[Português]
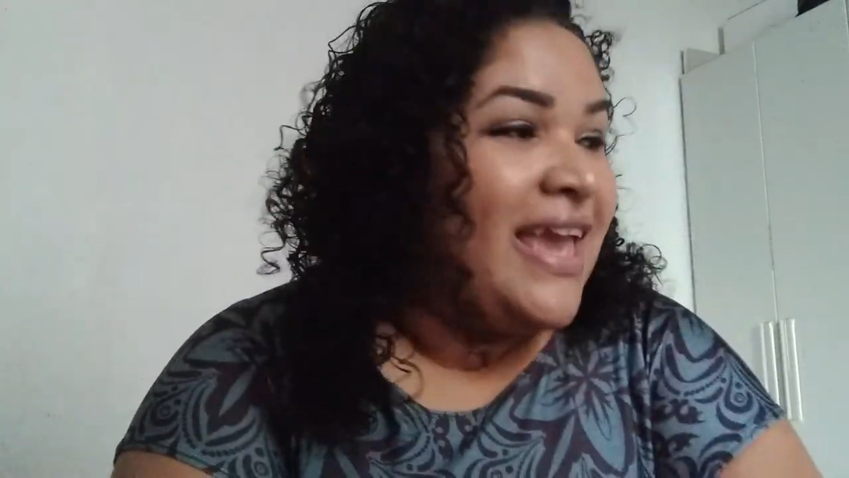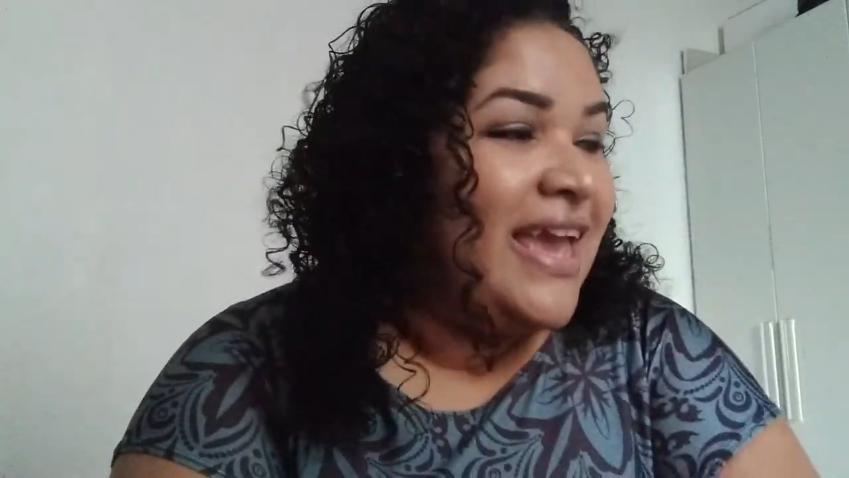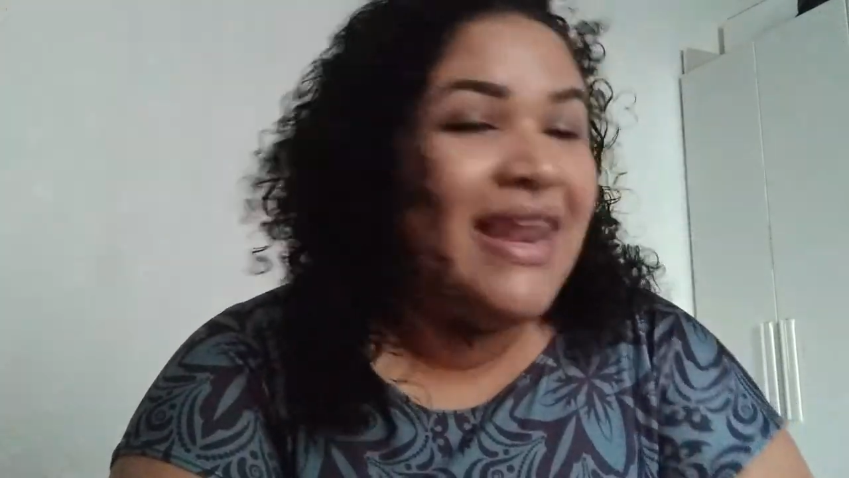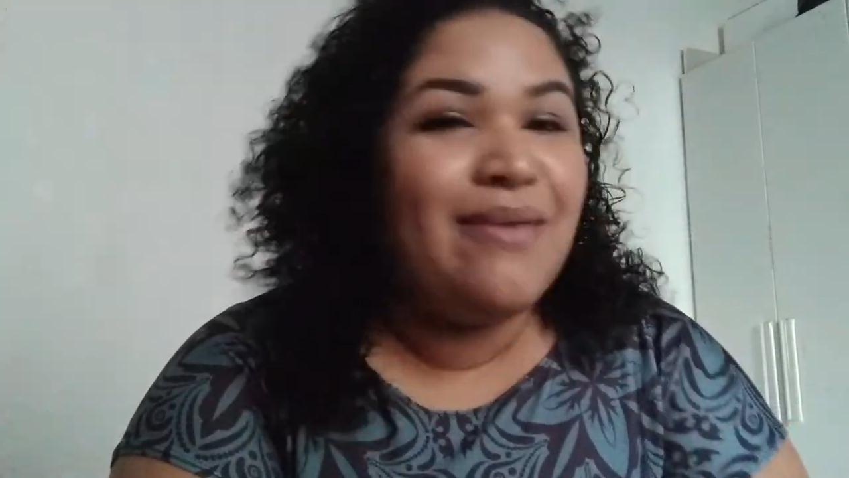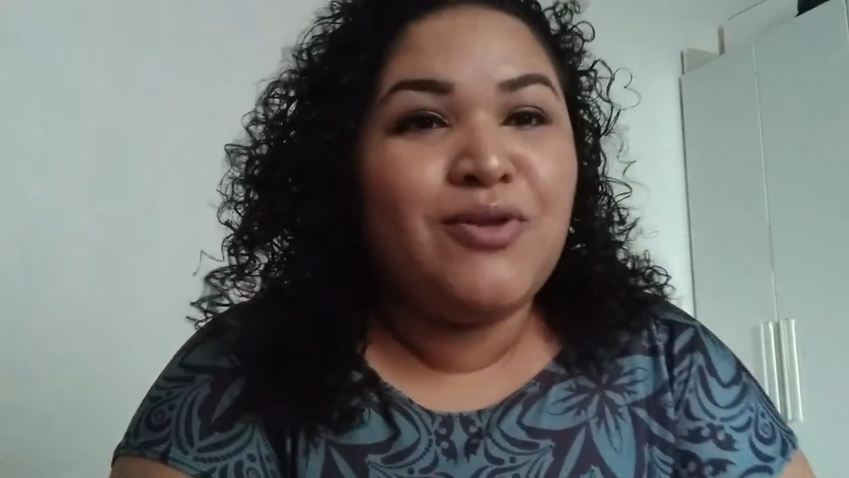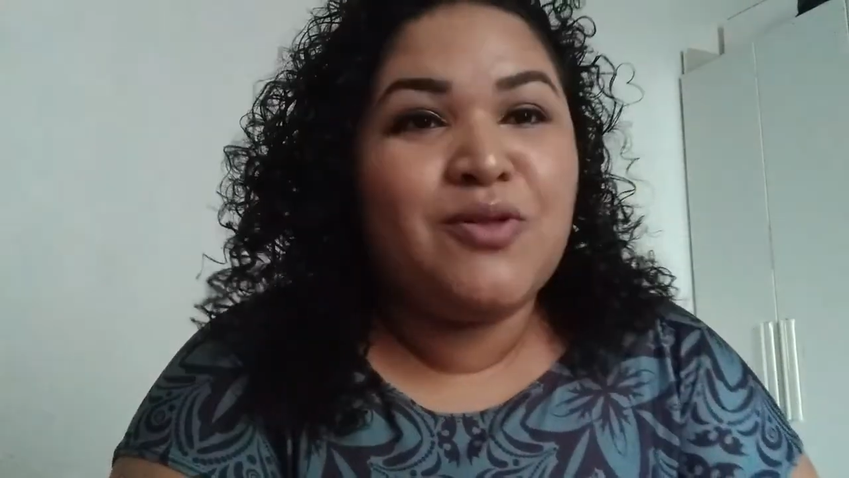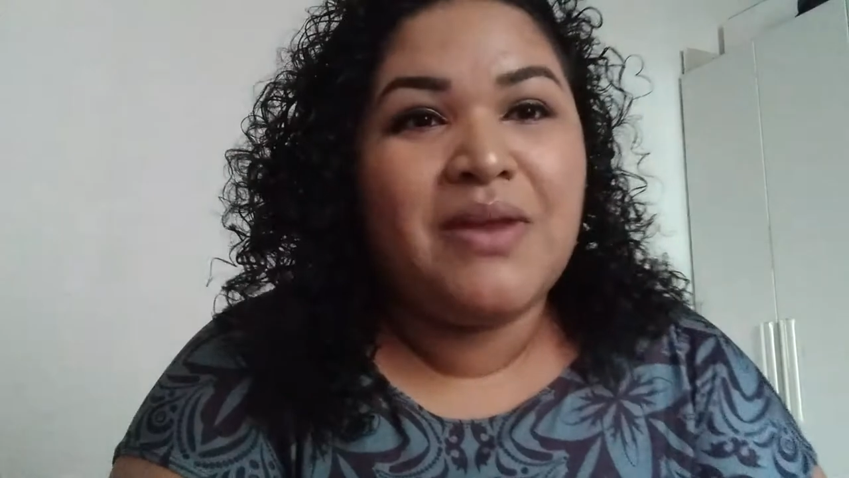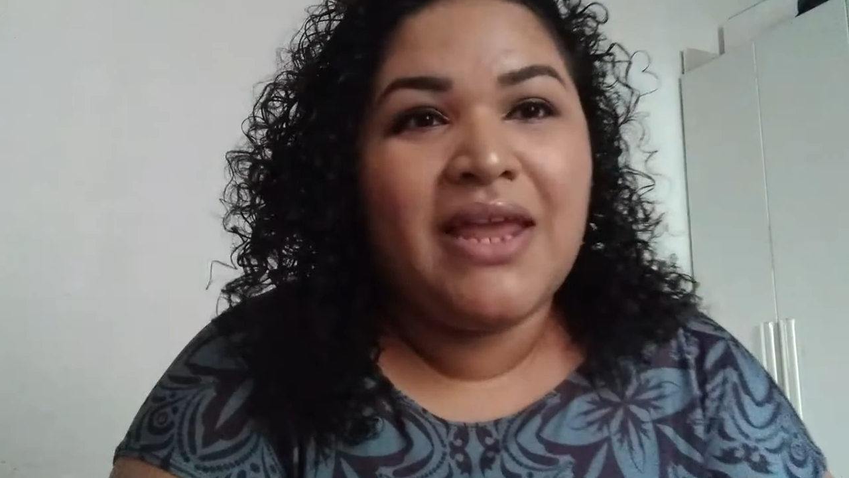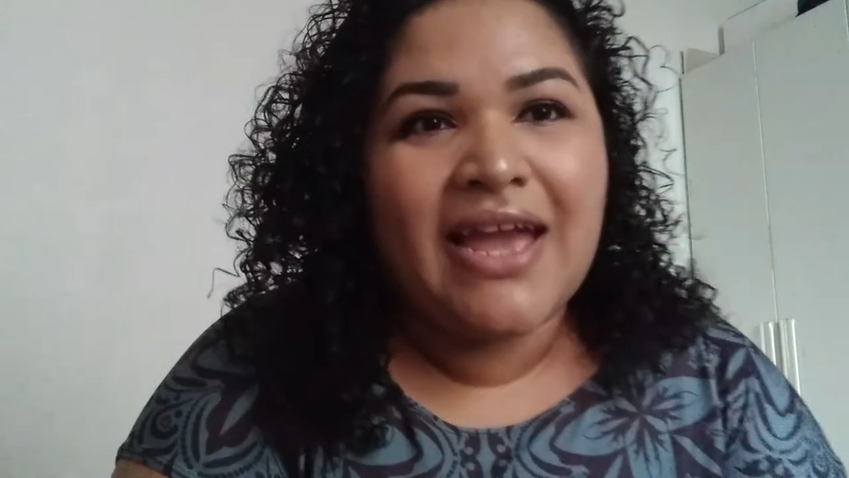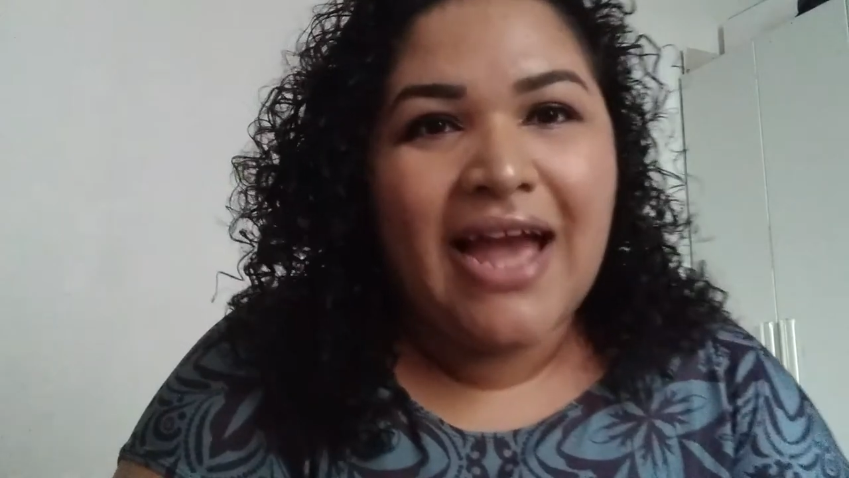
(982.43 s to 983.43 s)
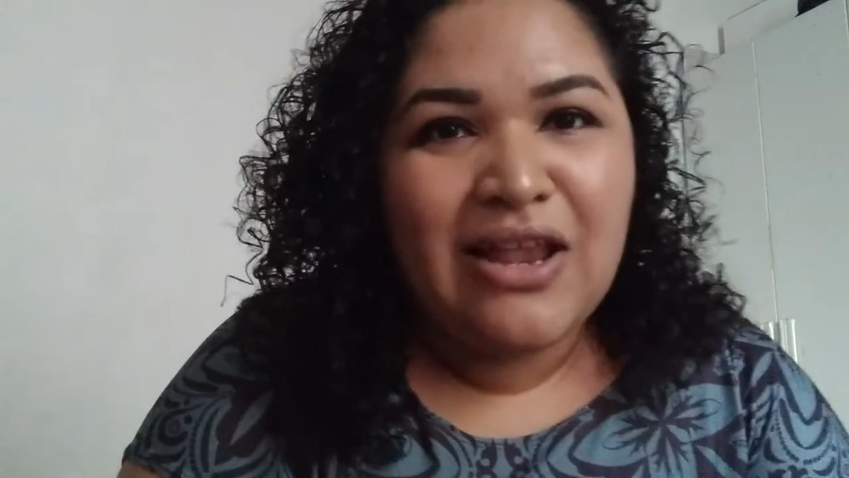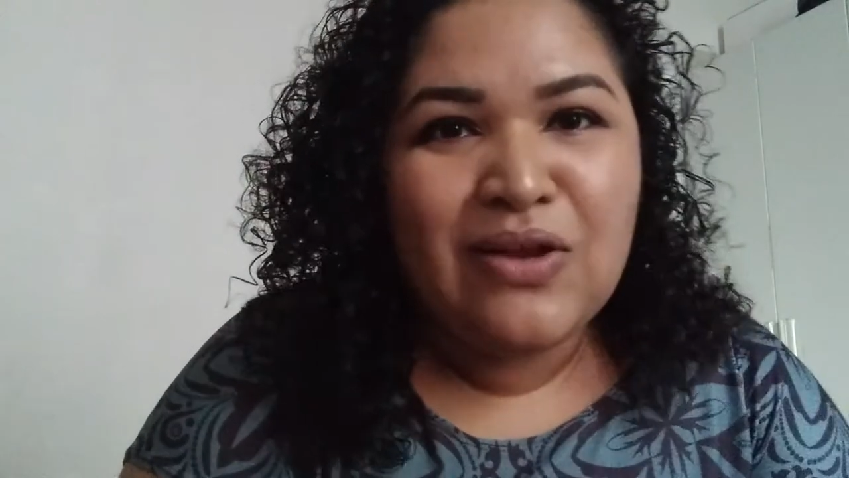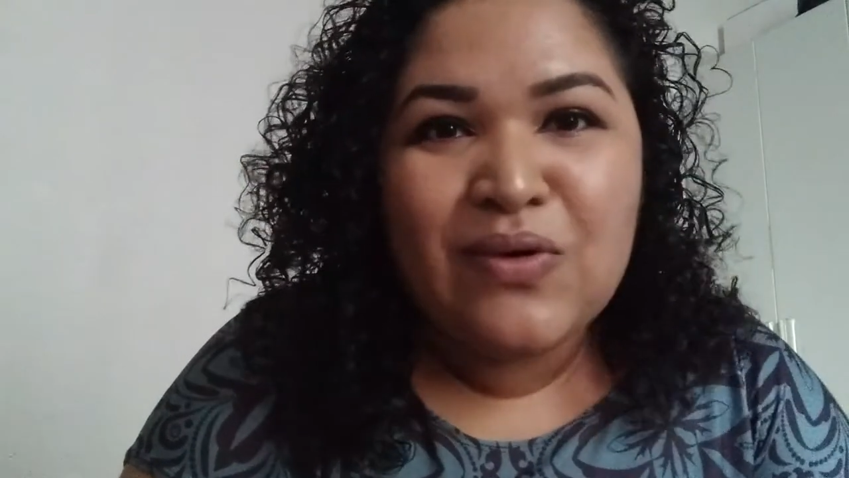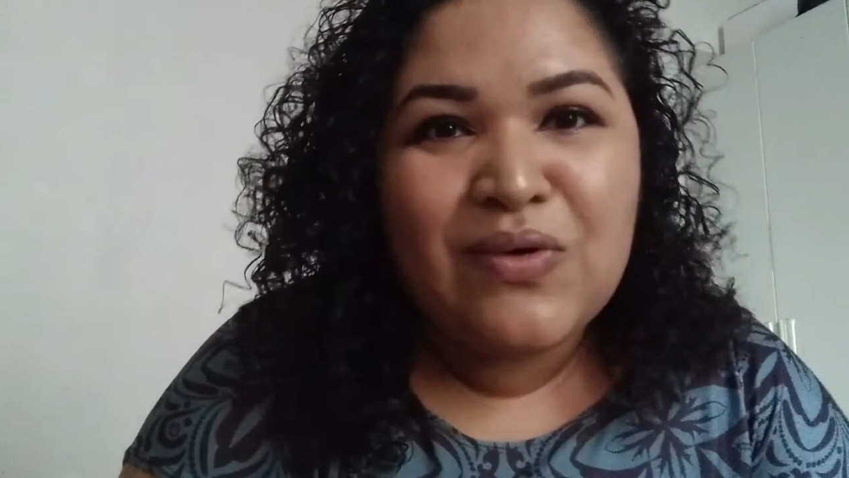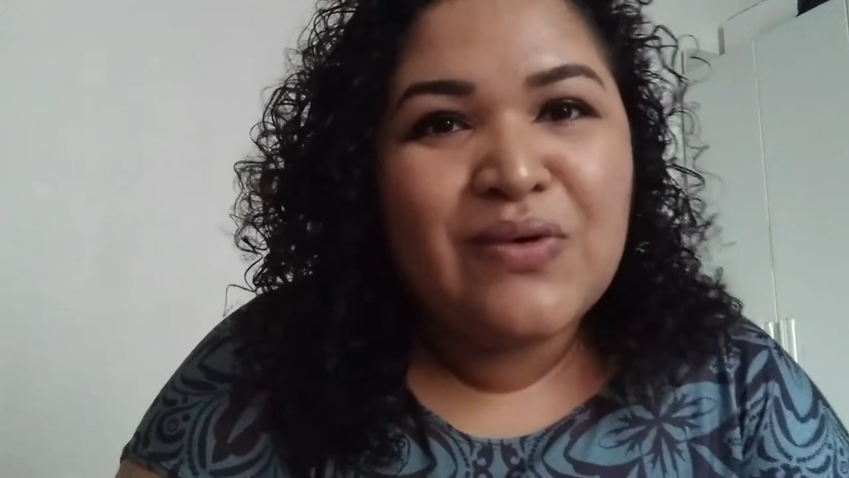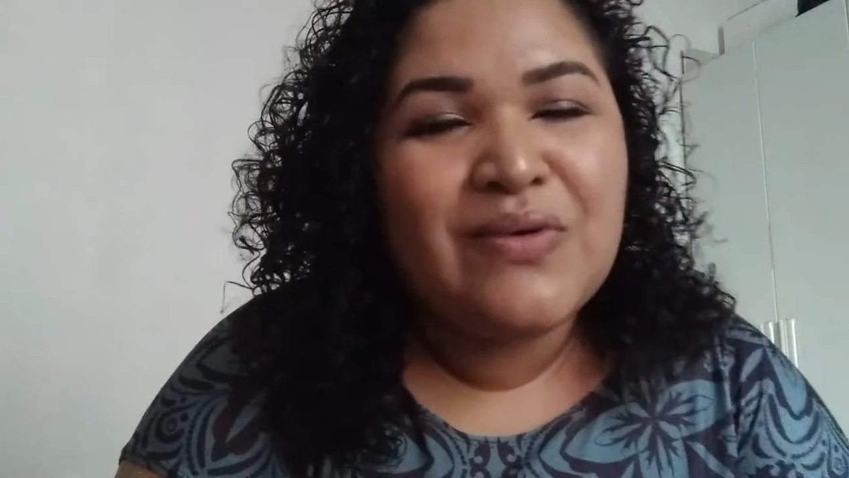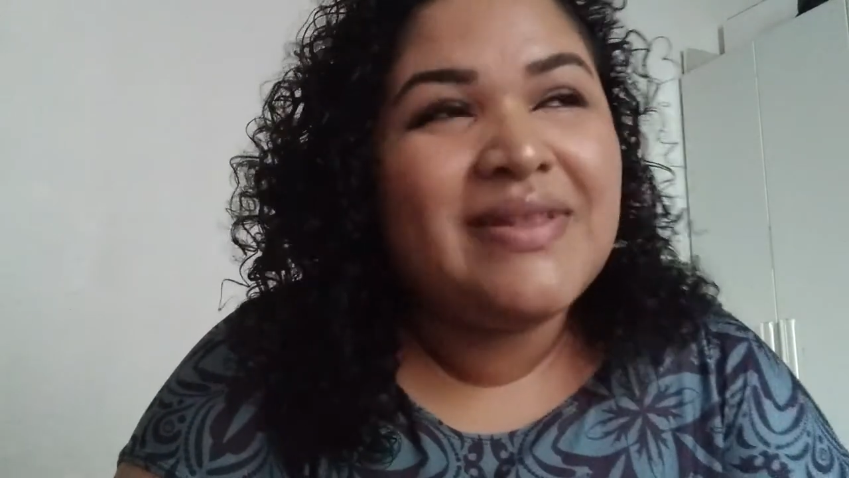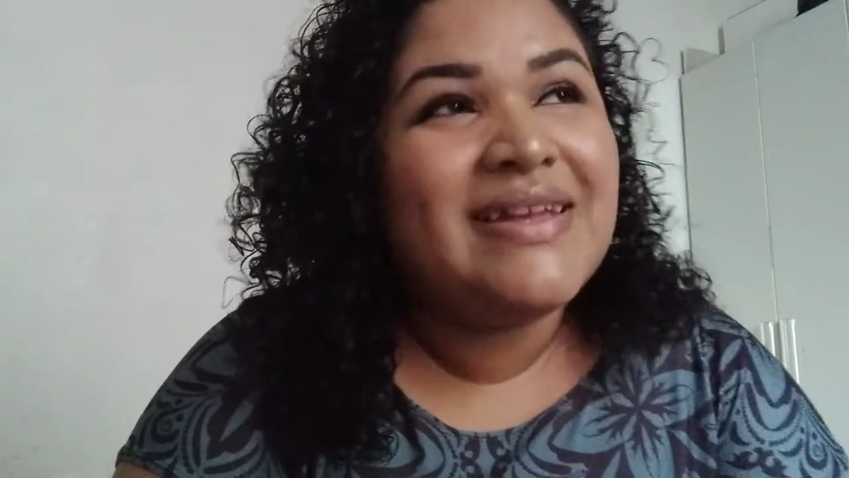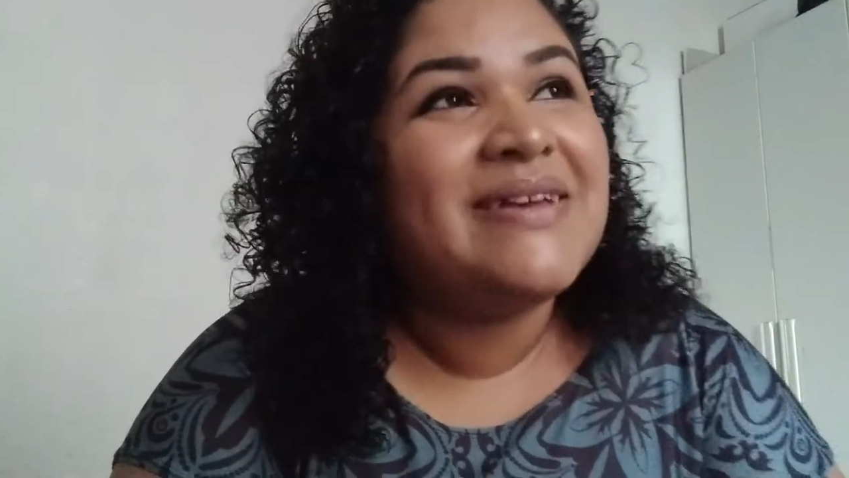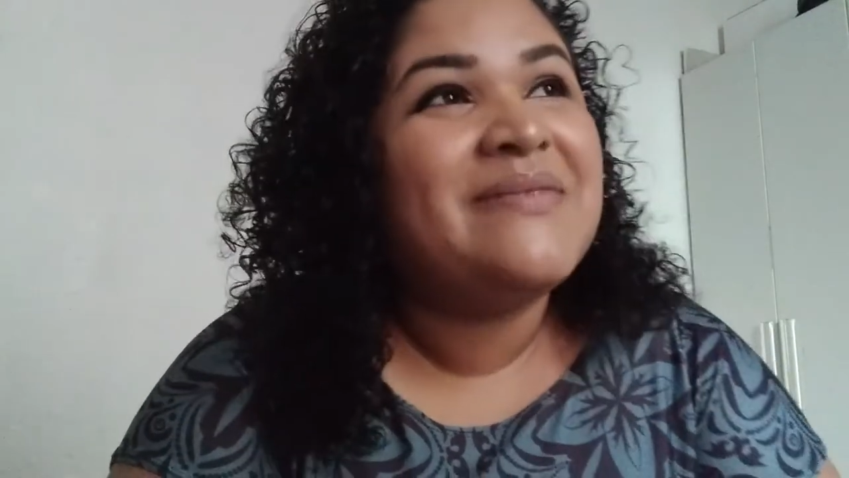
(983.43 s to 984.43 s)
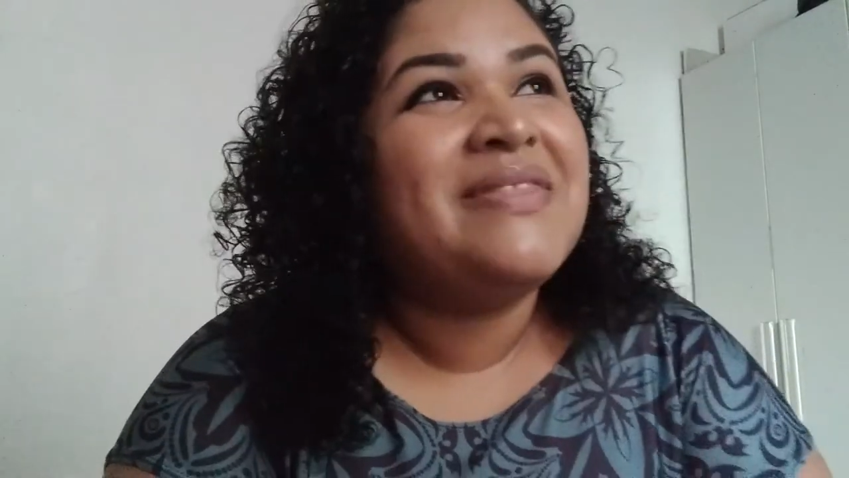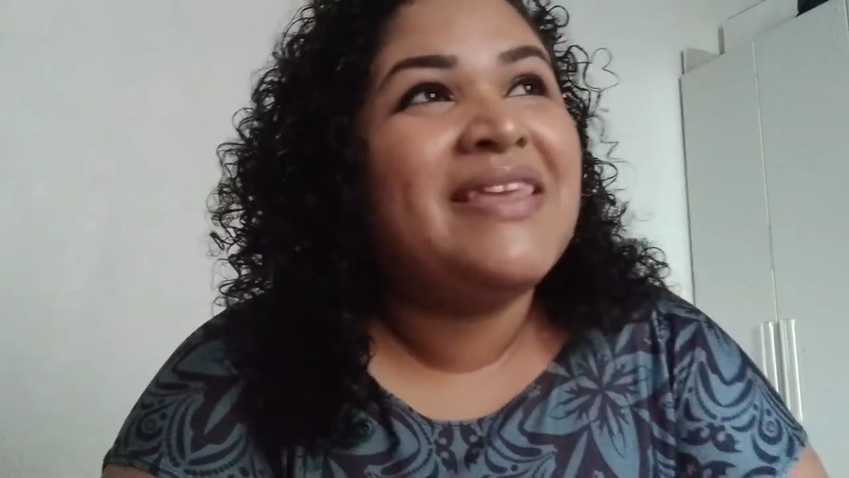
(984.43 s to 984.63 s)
Ela é muito brincalhona.